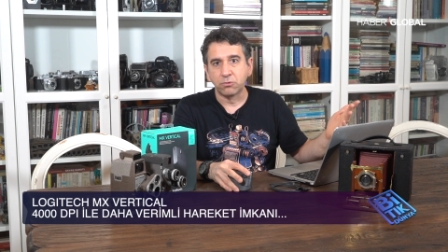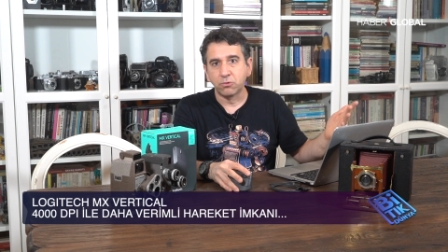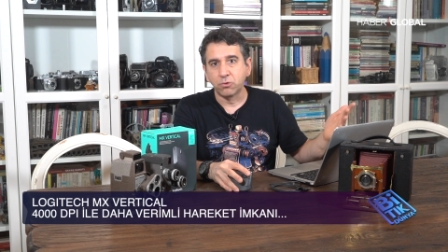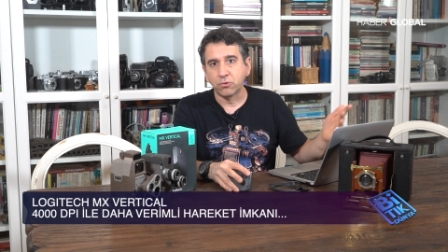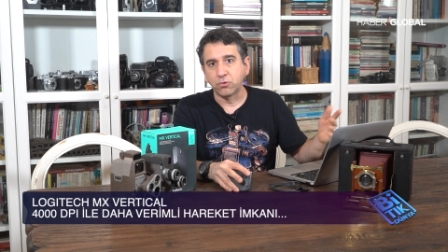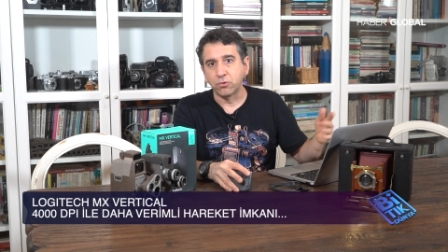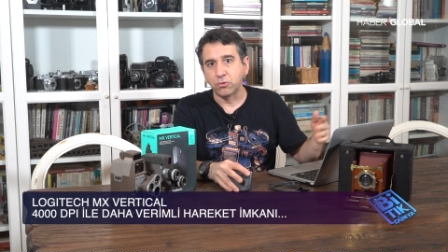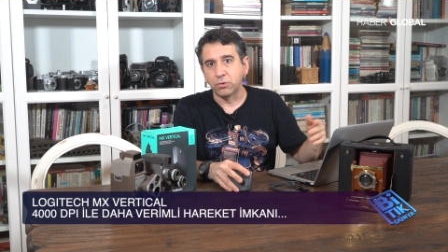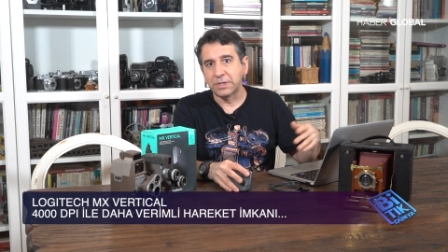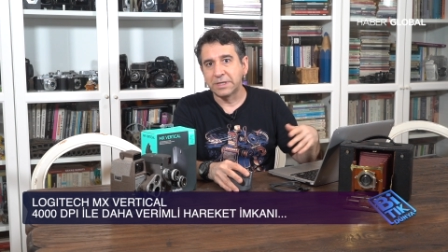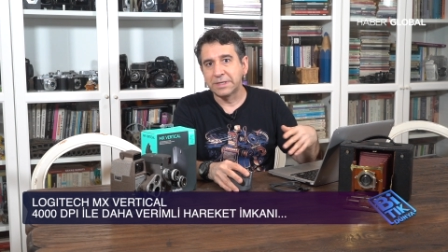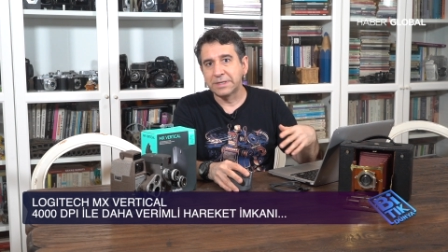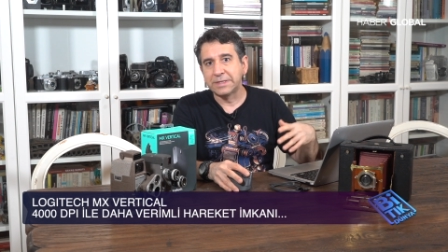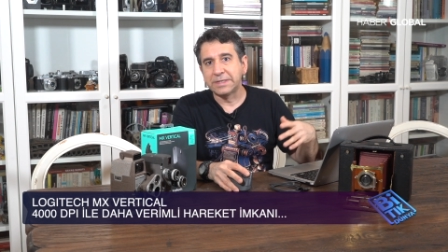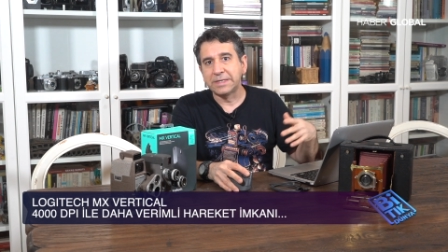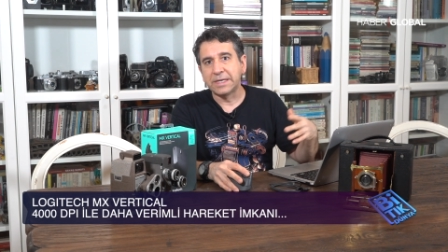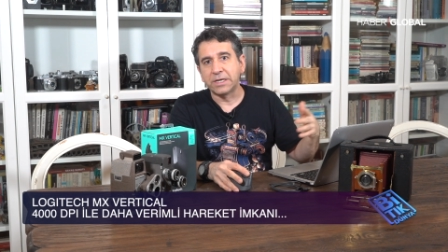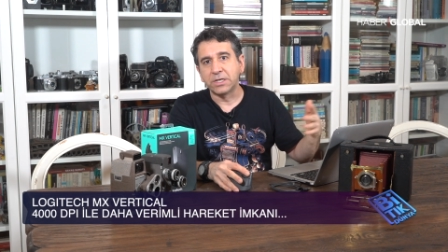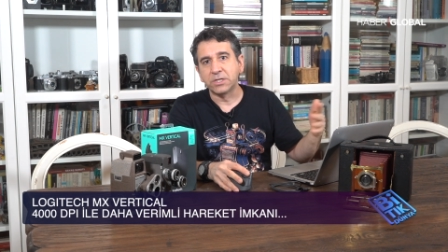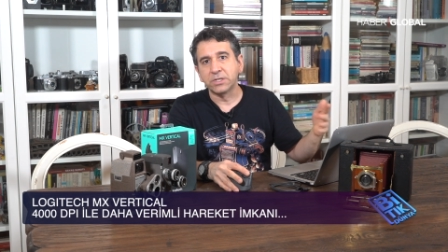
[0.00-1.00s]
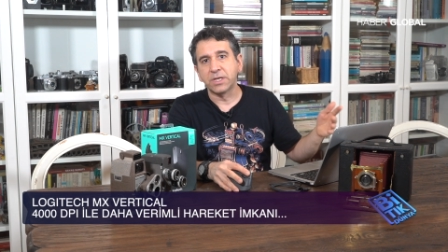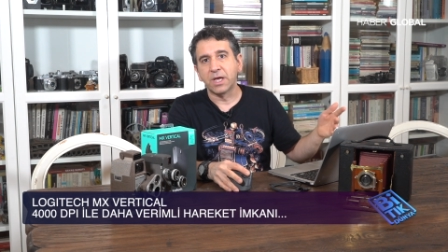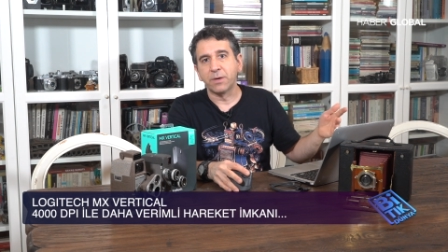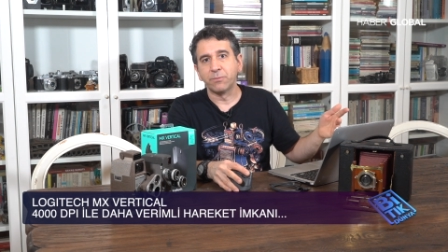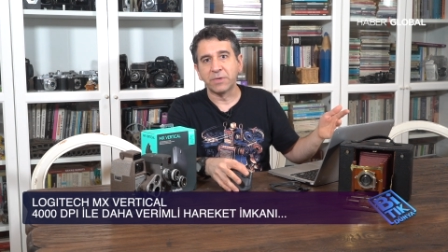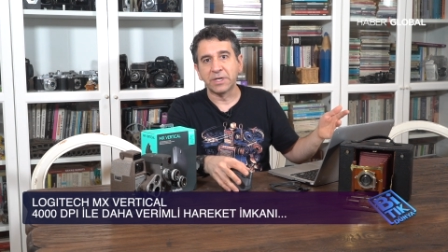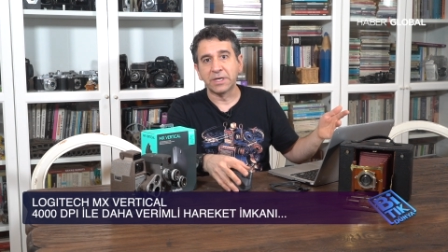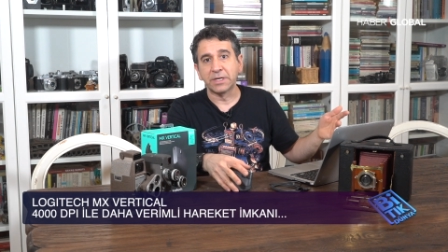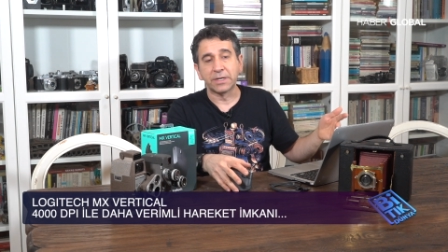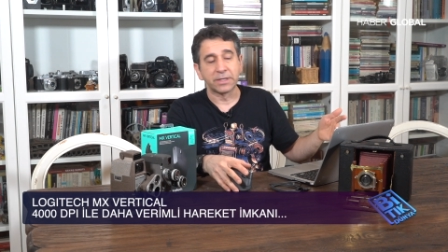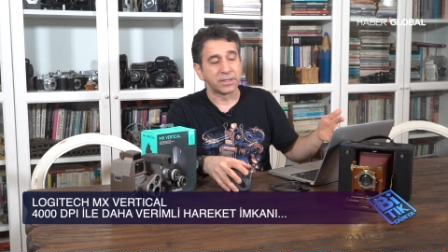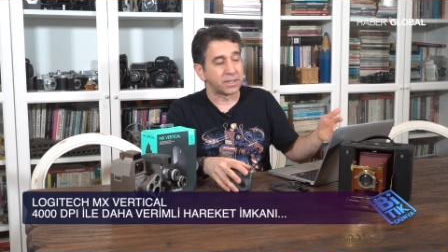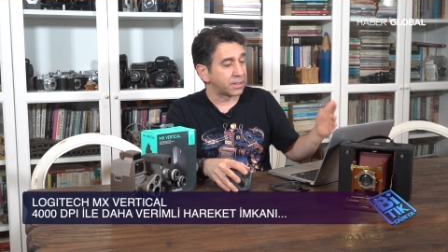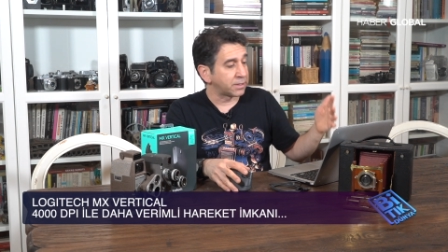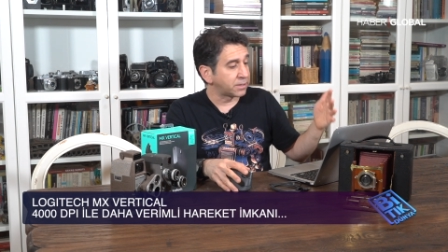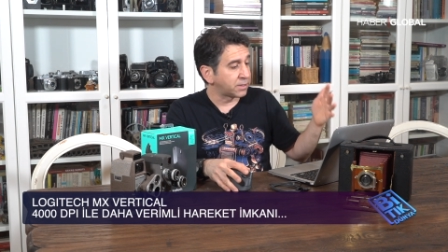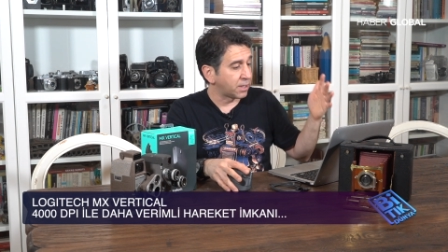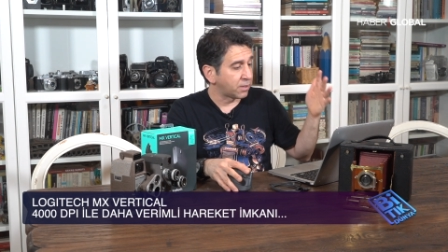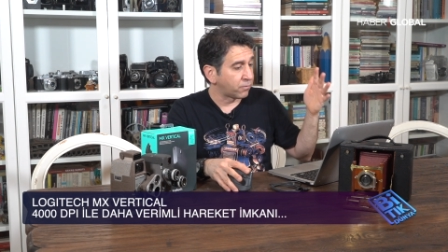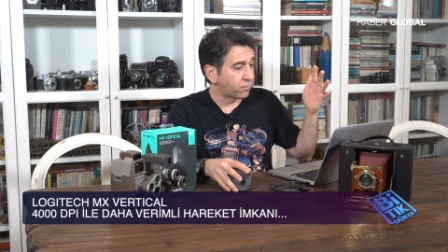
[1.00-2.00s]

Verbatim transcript: tutun da diğer işlemlere kadar hatta